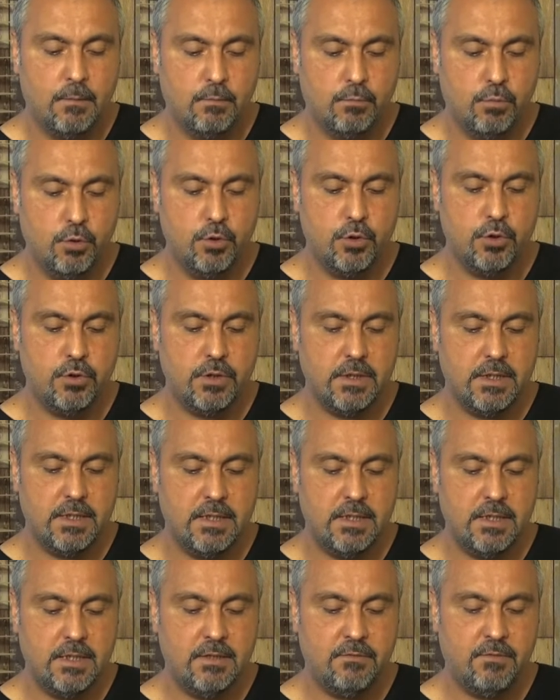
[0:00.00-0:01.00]
Bugün
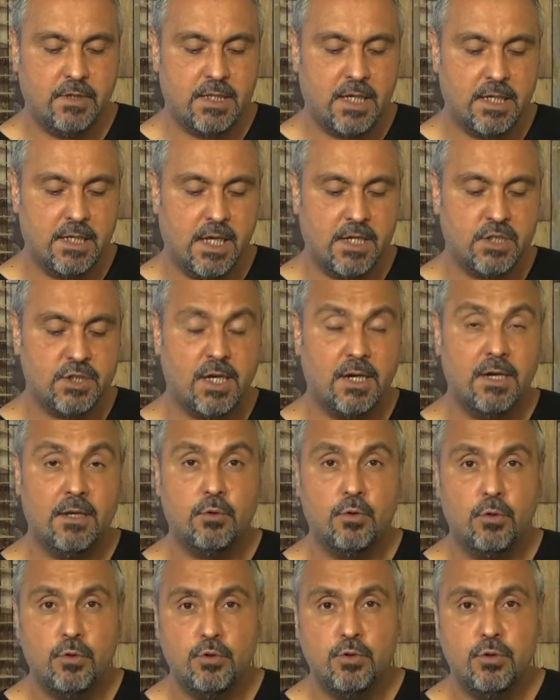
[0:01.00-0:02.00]
e, vatandaşlarla
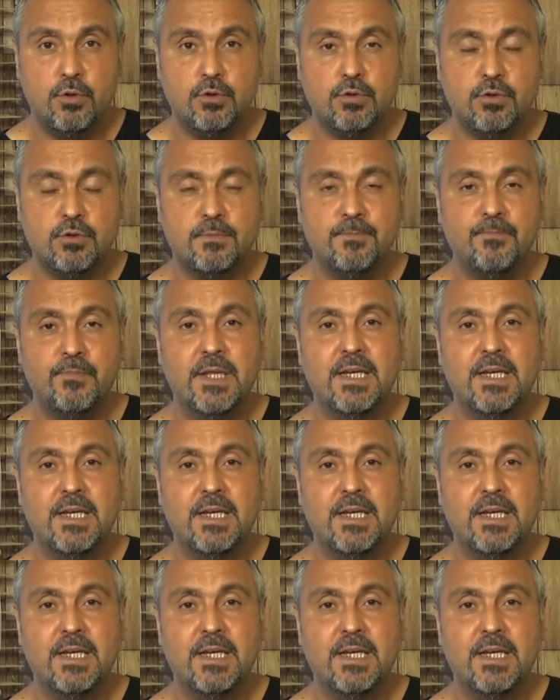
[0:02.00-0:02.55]
konuşuyoruz.